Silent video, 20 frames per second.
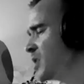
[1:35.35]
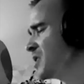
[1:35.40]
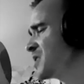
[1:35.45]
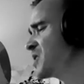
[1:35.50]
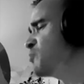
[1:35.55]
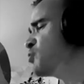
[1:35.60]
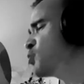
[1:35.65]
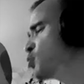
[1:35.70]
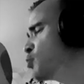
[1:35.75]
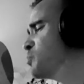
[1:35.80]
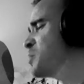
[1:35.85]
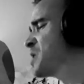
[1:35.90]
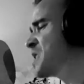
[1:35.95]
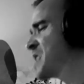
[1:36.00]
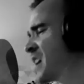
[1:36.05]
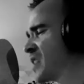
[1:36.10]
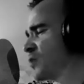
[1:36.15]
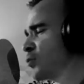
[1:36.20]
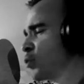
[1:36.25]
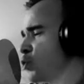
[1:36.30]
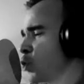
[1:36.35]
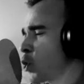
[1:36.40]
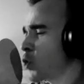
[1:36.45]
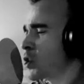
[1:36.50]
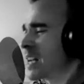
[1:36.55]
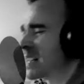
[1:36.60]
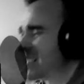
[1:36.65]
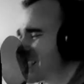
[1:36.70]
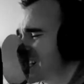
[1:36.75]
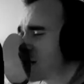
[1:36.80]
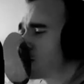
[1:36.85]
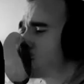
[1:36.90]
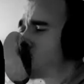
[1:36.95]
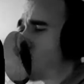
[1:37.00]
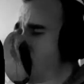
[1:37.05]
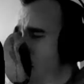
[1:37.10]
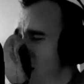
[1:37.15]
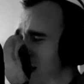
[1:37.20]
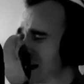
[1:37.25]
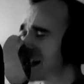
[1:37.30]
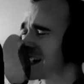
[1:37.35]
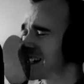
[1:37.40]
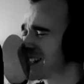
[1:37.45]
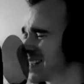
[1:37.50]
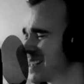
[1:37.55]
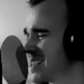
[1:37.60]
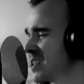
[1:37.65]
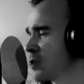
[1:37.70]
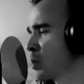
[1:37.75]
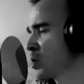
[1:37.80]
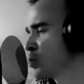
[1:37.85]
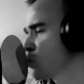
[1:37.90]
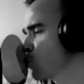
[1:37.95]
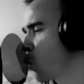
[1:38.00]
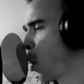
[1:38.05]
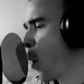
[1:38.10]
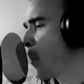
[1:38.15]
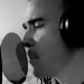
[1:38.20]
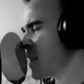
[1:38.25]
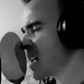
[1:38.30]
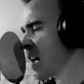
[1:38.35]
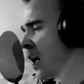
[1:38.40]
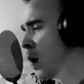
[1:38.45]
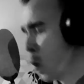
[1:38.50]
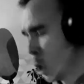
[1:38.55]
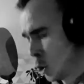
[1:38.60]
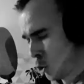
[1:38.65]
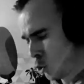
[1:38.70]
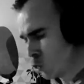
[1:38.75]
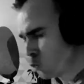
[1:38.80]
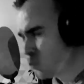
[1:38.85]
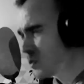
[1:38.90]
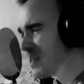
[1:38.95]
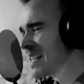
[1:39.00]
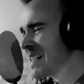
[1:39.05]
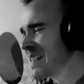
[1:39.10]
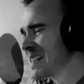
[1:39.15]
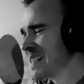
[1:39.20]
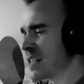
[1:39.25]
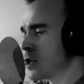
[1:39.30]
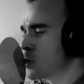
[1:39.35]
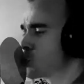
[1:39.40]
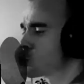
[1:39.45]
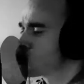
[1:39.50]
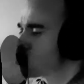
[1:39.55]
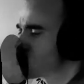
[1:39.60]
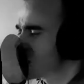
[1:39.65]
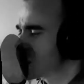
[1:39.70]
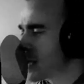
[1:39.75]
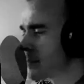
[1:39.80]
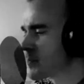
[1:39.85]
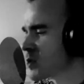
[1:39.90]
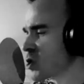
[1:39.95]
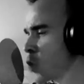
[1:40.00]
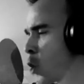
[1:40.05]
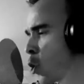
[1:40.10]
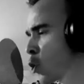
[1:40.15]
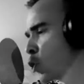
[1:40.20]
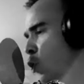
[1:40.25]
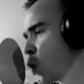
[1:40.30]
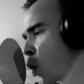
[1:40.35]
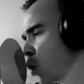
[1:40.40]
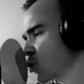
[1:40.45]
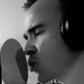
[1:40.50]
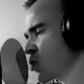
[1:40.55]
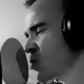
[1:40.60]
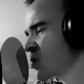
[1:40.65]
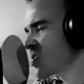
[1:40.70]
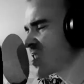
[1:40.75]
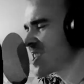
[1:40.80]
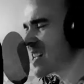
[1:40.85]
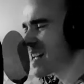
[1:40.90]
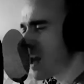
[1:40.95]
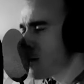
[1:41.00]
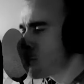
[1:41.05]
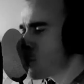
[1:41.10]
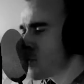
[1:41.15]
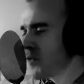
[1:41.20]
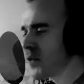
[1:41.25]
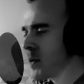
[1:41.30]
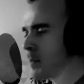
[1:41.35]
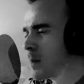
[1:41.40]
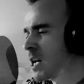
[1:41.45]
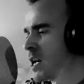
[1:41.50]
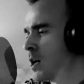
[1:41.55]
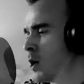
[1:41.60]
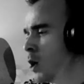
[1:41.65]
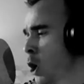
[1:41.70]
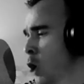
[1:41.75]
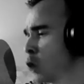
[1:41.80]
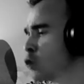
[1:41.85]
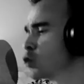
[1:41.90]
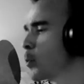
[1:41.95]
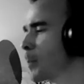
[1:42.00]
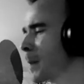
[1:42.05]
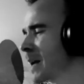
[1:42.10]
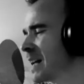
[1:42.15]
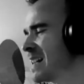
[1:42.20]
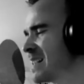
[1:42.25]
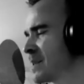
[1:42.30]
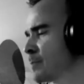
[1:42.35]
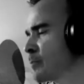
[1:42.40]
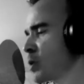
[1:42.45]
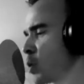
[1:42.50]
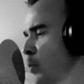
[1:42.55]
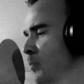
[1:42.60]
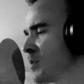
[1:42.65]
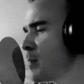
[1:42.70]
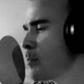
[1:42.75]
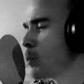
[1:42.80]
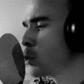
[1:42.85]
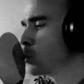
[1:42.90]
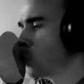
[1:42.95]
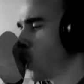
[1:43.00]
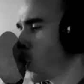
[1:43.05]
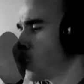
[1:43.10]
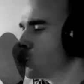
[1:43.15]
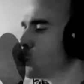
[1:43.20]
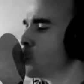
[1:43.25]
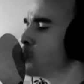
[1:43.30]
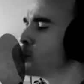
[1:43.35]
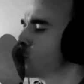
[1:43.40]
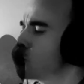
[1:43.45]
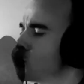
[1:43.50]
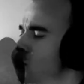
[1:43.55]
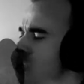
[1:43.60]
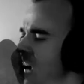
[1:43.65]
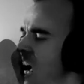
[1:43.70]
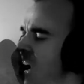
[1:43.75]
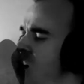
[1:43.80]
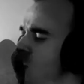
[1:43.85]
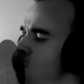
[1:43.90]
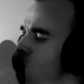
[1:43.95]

qui me suppliait de ne rien dire pour pas que la situation empire. Je suis ici, je suis absent, le corps docile, me fébrile. Je prie l'esprit omnipotent de punir un